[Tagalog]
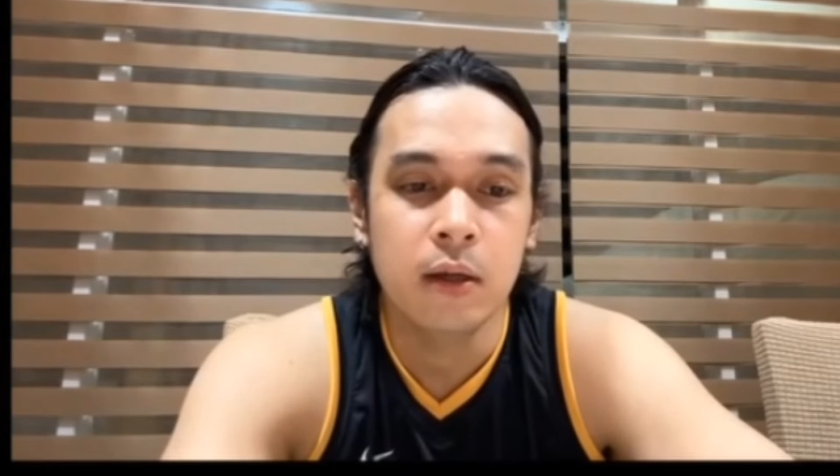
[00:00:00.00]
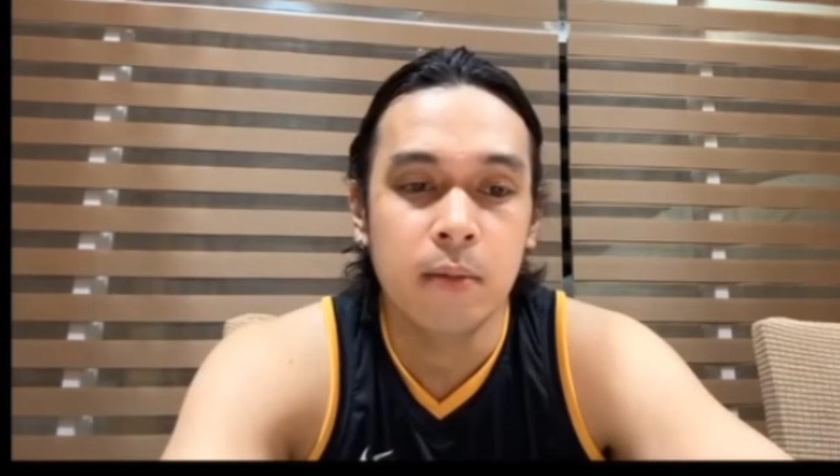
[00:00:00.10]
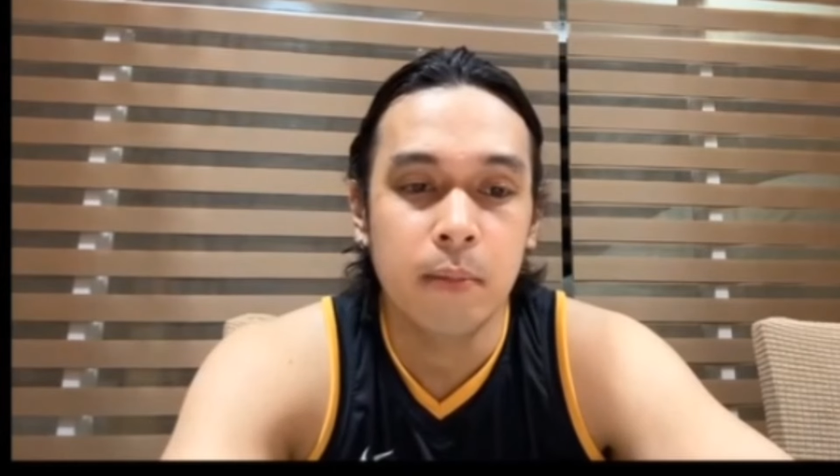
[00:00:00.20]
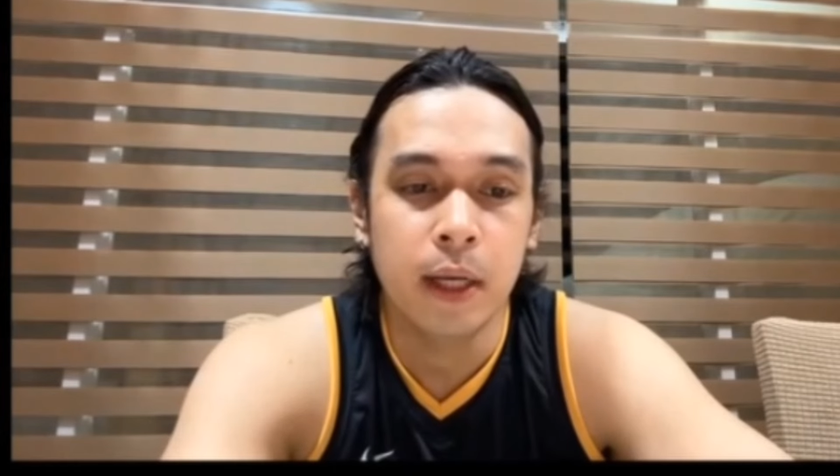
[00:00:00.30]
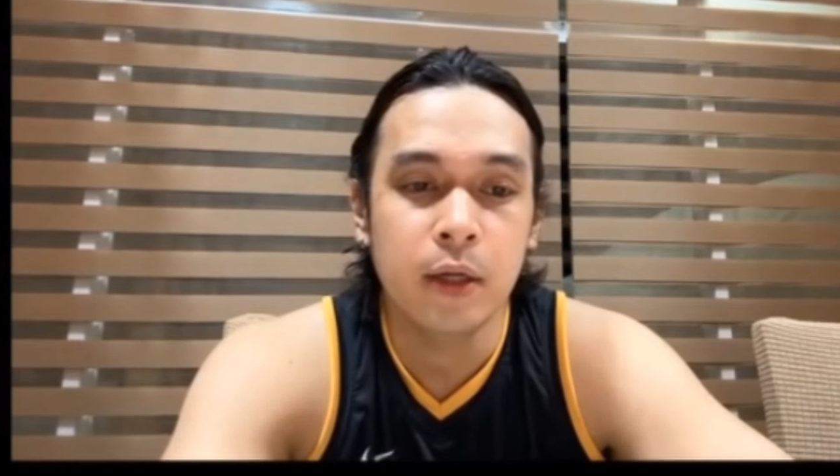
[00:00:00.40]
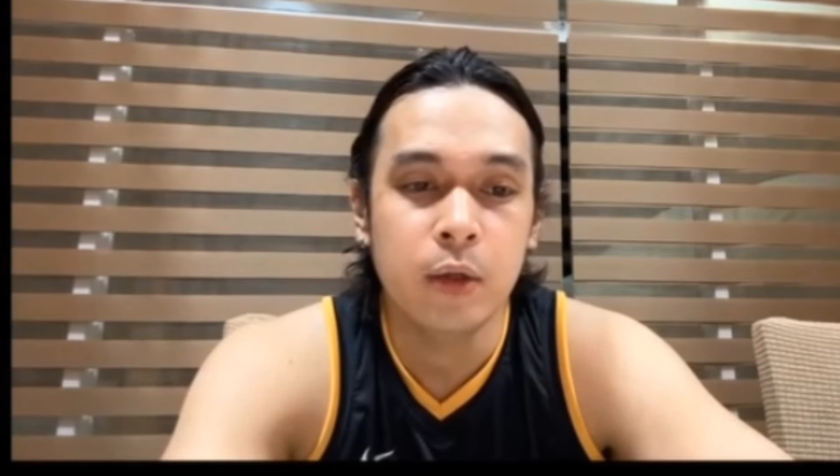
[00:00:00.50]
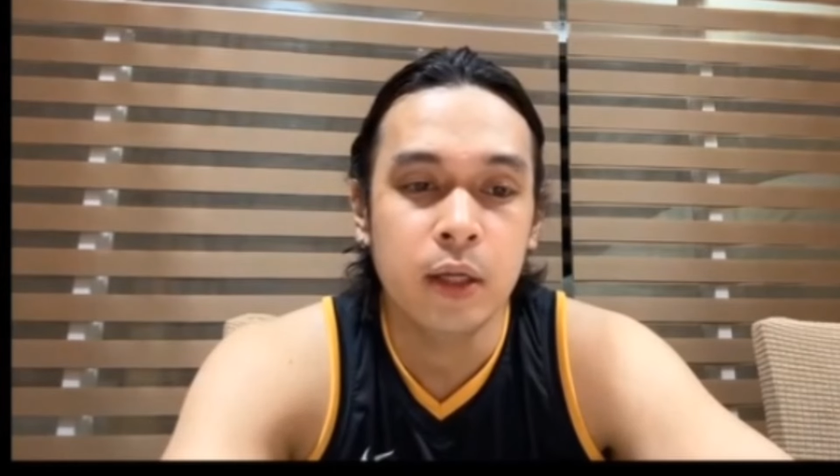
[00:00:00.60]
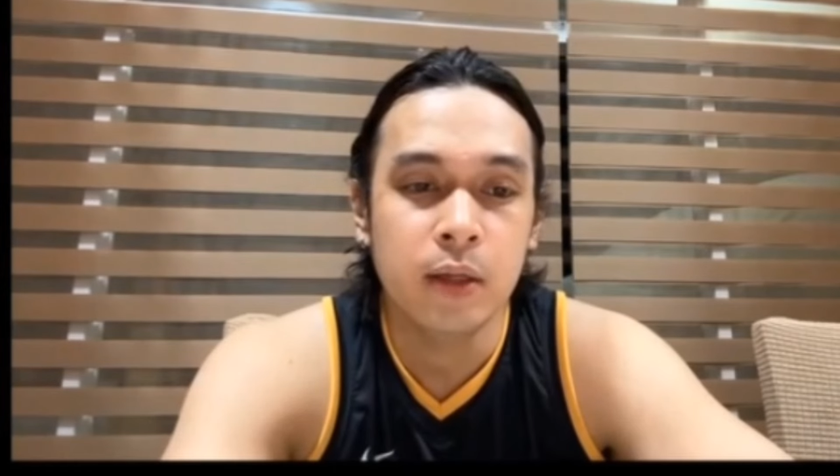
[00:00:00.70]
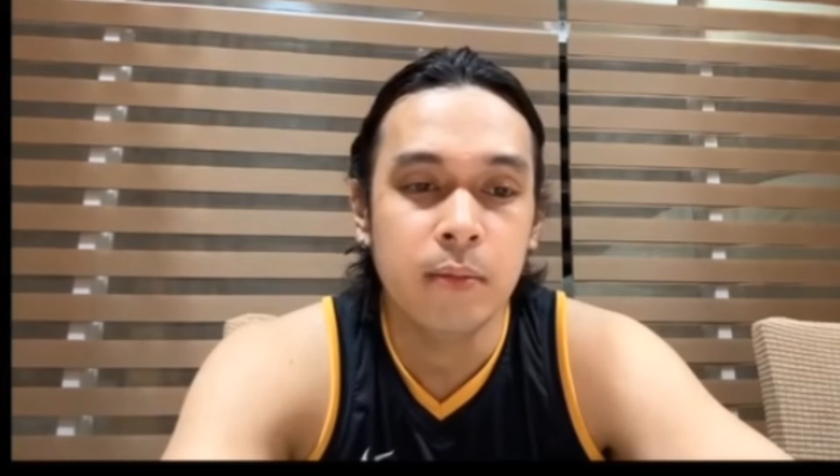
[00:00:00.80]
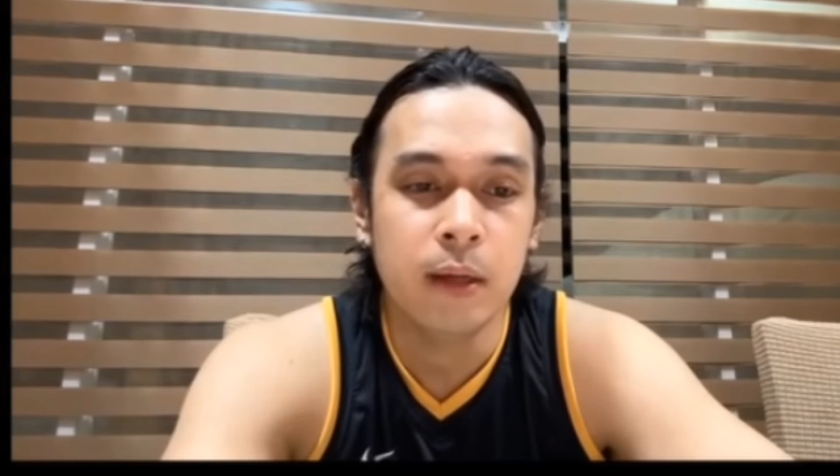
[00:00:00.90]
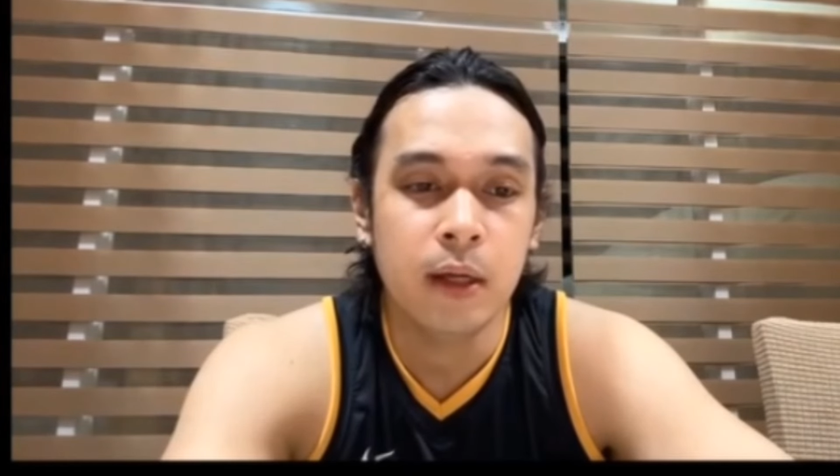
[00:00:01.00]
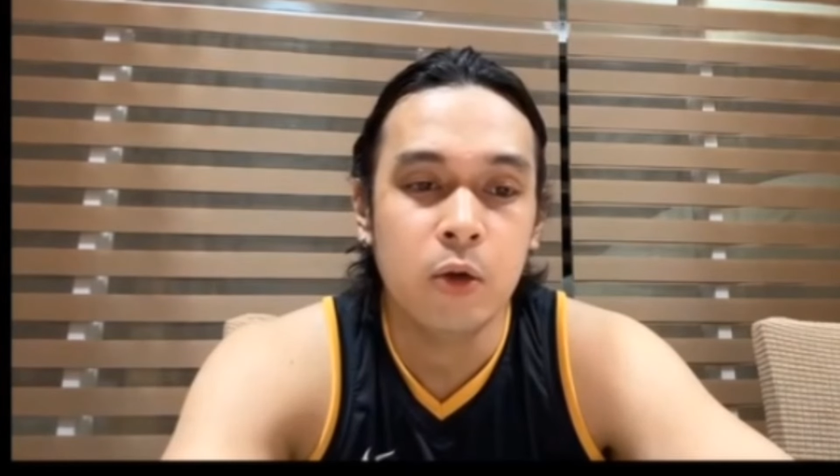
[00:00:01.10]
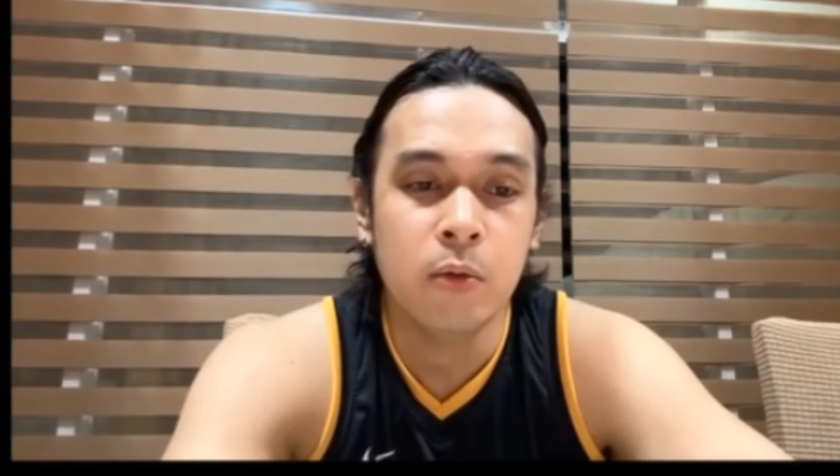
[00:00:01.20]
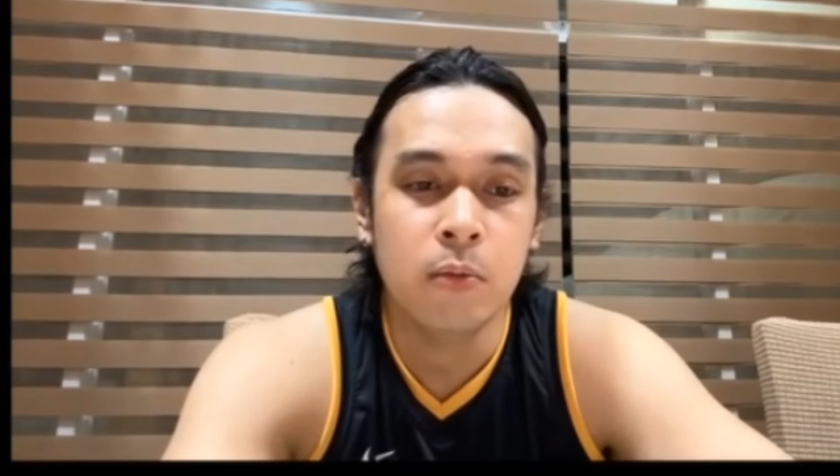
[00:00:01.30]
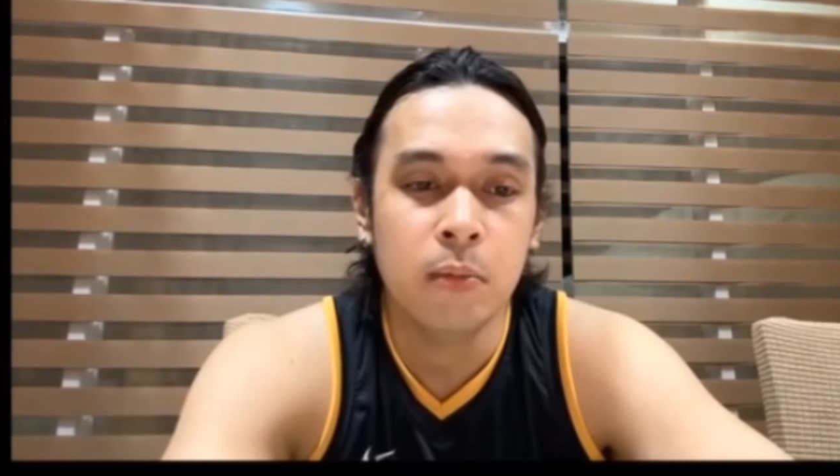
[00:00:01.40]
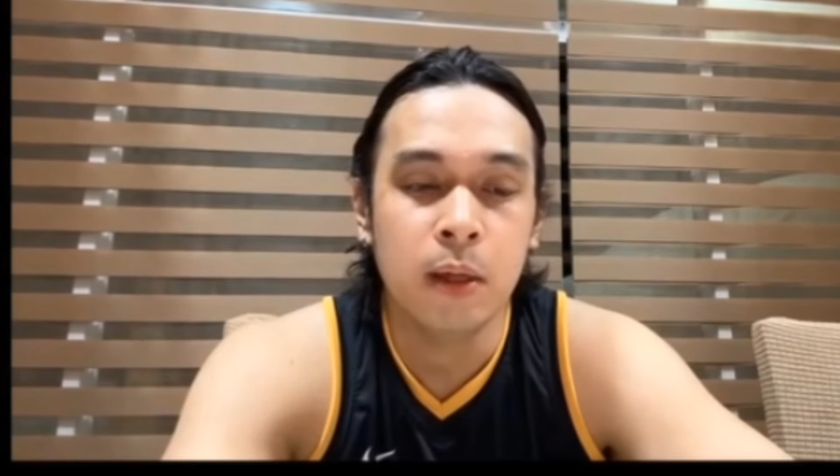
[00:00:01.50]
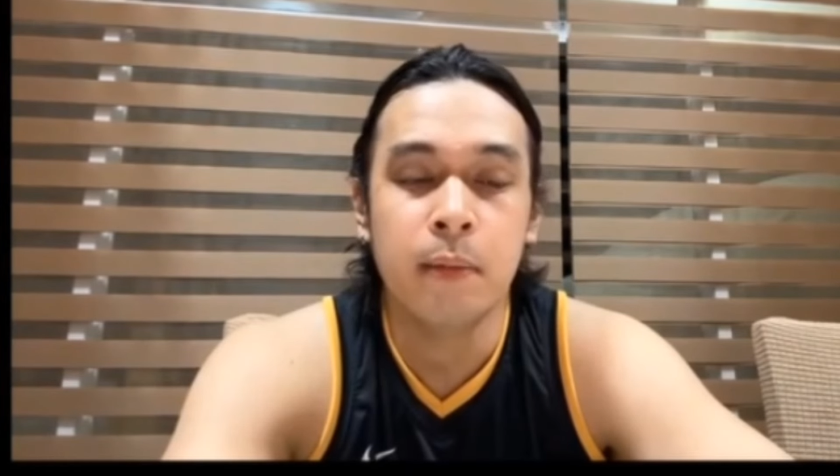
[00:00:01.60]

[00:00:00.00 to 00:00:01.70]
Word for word: may ano yan, may, kung may